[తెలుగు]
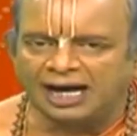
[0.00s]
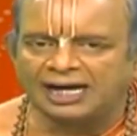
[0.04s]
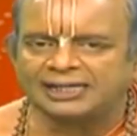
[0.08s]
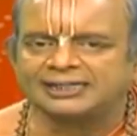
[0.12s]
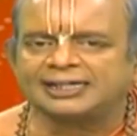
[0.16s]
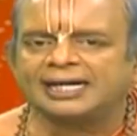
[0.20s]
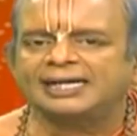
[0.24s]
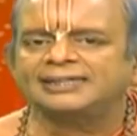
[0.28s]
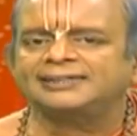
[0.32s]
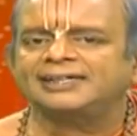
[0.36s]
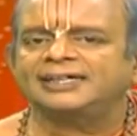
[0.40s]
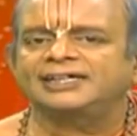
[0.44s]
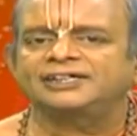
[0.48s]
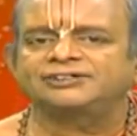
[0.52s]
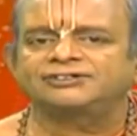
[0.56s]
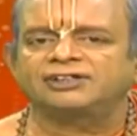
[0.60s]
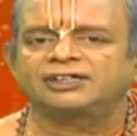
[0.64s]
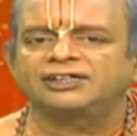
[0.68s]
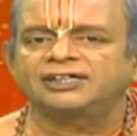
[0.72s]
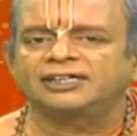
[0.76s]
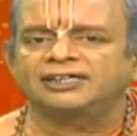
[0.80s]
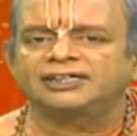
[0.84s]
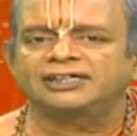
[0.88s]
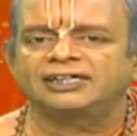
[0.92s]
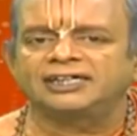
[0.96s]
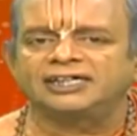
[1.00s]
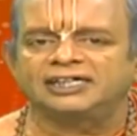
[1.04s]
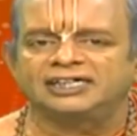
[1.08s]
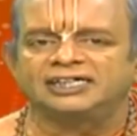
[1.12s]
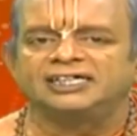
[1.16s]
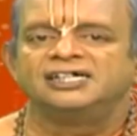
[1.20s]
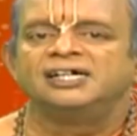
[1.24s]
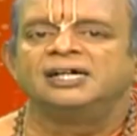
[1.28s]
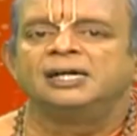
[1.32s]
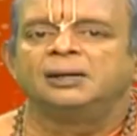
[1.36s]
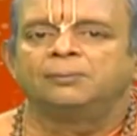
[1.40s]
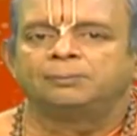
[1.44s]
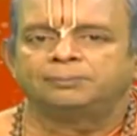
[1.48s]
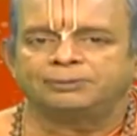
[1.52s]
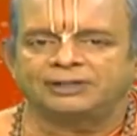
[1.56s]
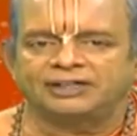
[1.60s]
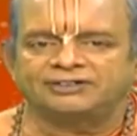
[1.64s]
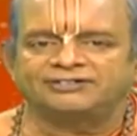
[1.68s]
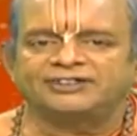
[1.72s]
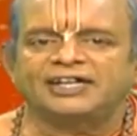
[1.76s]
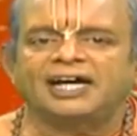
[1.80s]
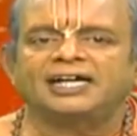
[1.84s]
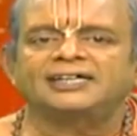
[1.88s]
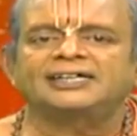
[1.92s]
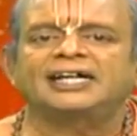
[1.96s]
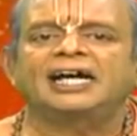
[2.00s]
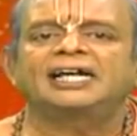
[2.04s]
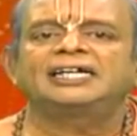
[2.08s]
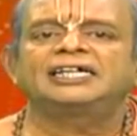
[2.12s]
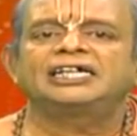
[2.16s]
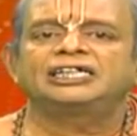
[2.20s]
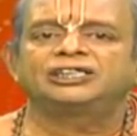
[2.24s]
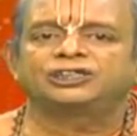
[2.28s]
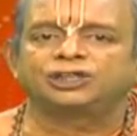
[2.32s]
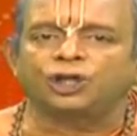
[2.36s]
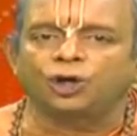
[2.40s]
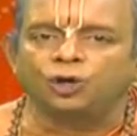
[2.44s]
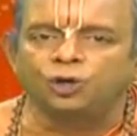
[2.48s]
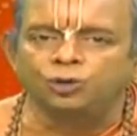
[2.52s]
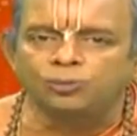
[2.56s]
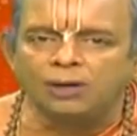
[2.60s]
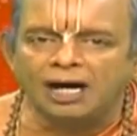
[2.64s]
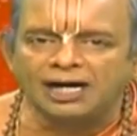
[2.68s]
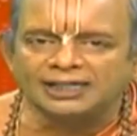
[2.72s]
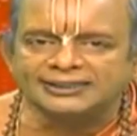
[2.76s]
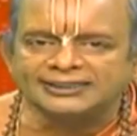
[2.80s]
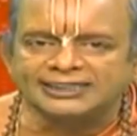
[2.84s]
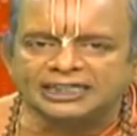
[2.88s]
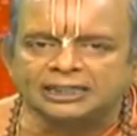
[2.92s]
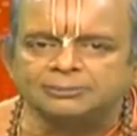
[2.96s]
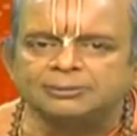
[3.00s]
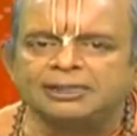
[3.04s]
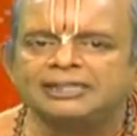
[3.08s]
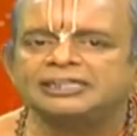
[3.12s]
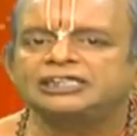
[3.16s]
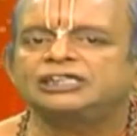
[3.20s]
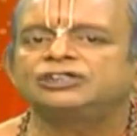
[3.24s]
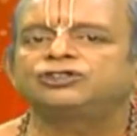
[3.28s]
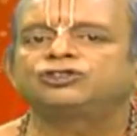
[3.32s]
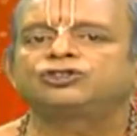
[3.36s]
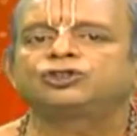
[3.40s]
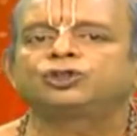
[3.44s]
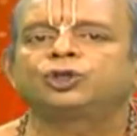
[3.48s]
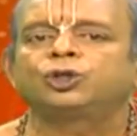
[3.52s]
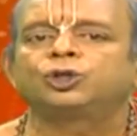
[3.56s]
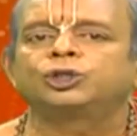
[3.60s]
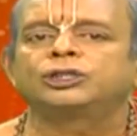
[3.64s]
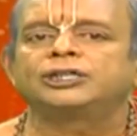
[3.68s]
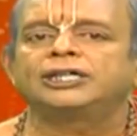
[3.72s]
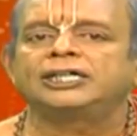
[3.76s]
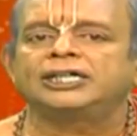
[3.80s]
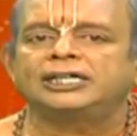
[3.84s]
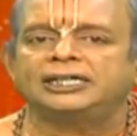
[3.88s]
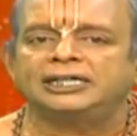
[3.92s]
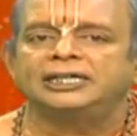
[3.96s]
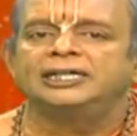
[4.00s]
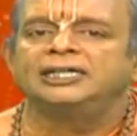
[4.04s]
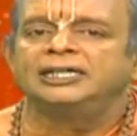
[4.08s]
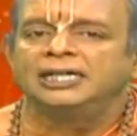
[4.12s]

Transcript: ఆరాధన చేయండి ప్రసాదాన్ని తగు మాత్రమే తీసుకోండి